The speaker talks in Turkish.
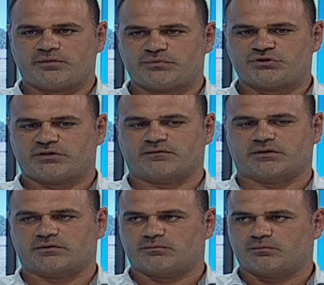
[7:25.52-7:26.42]
bir şey var.
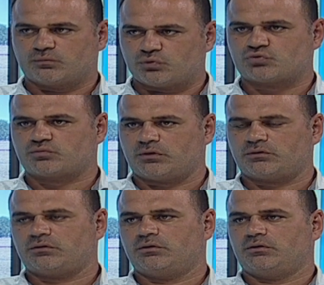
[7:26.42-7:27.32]
Bu spor
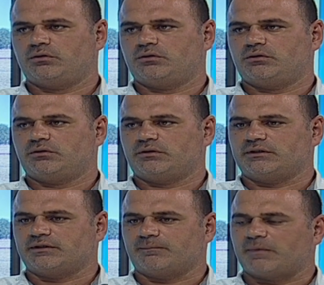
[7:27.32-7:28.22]

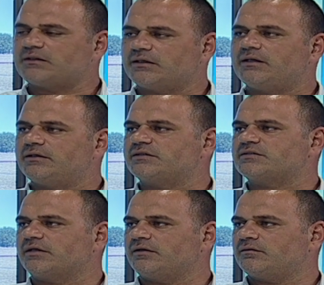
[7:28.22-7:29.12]
e, maddi gelir
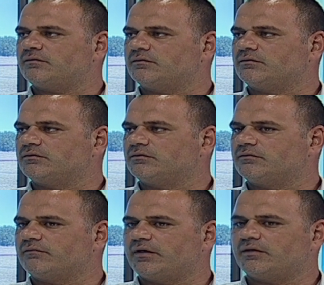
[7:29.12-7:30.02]
isteyen e,
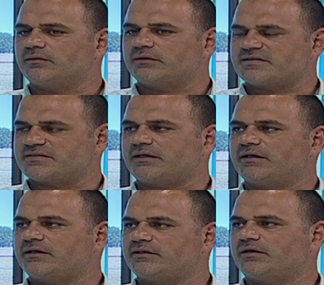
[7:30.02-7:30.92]
ve destek
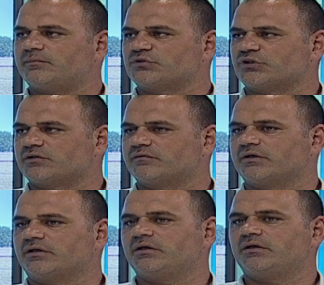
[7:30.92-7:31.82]
gerektiren bir şeydir
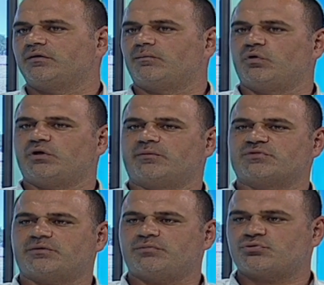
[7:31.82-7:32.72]
ve
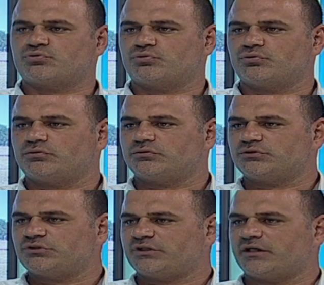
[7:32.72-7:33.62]
bölgemizde bir sürü
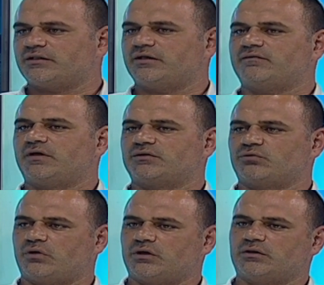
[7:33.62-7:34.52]
şirketler var,
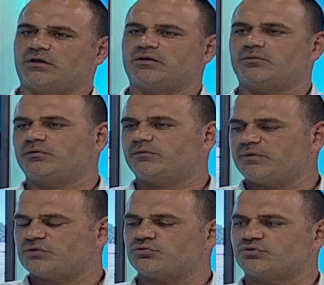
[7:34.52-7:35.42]
Noyanlar gibi
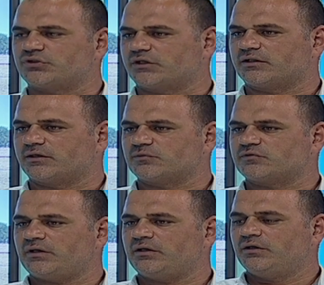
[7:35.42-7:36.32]
bir sürü şirketlerimiz
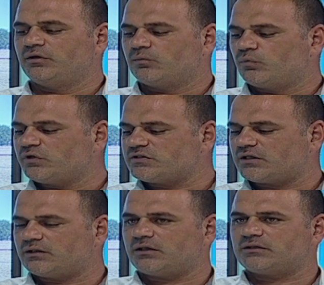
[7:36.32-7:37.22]
var. Bu
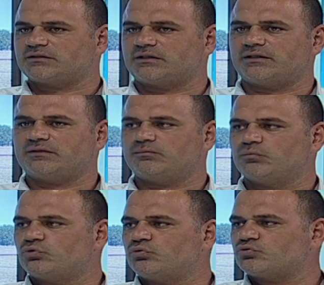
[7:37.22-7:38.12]
insanlar zaten
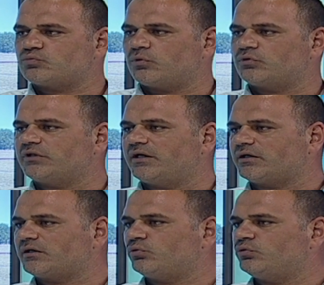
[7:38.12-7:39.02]
bütün spor diğer
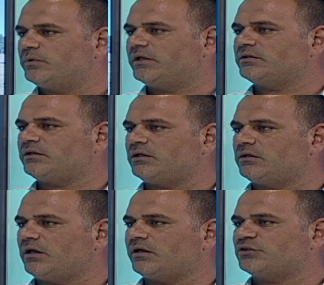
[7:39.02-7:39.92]
kulüplerin de
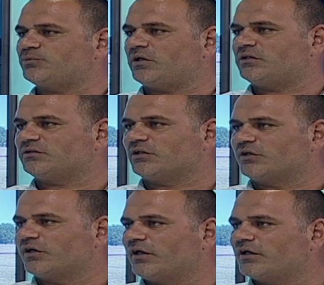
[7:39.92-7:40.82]
angajman altındadır.
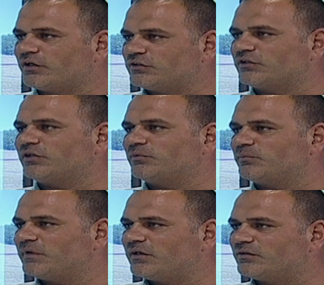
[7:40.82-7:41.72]
Yani herkes zaten
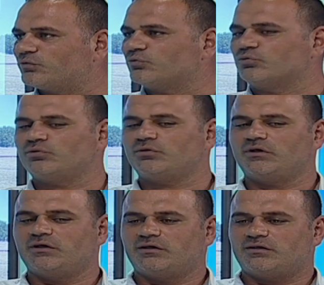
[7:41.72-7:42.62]
bir türlü
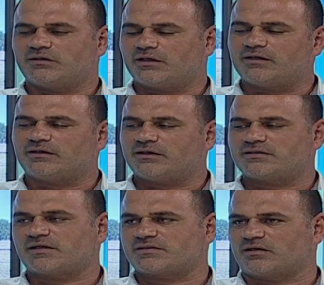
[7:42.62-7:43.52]
kendine
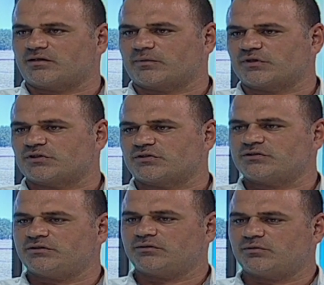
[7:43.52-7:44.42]
destek sağlamaya
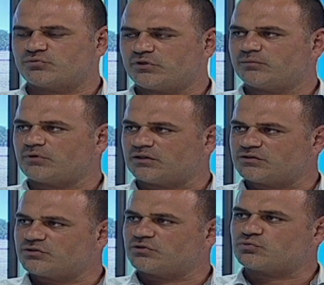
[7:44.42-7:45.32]
çalışır. Bu sefer
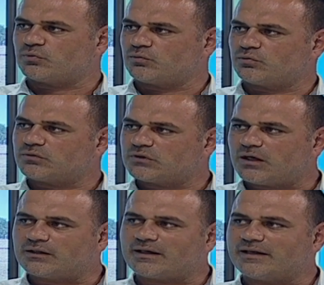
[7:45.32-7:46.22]
atıcılık sporu bunun
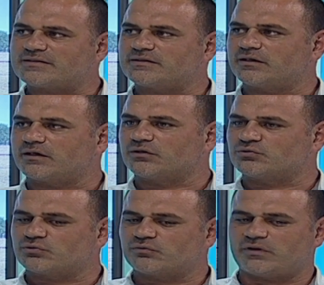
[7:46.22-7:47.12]
daha da gerisinde kaldı.
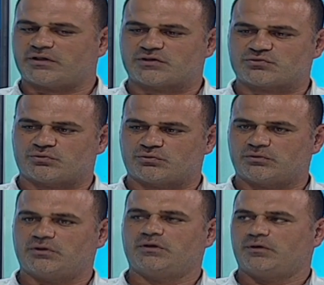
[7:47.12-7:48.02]
Çünkü federasyonun
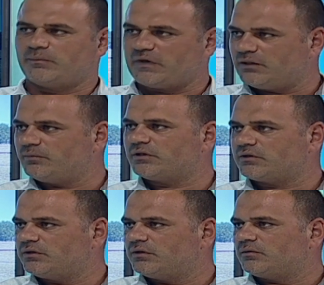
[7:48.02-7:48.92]
belli bir
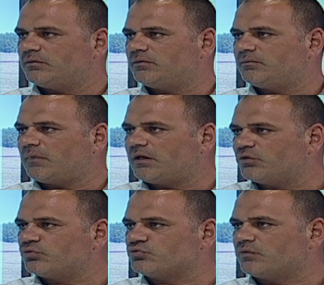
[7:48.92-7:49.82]
e, mali
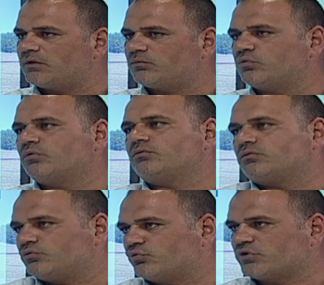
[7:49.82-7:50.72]
gücü var. Bunu
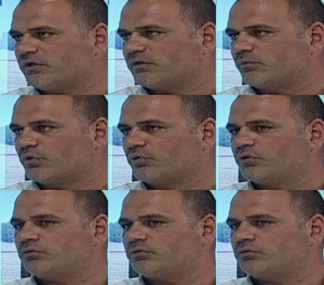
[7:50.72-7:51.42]
yükseldemiyor.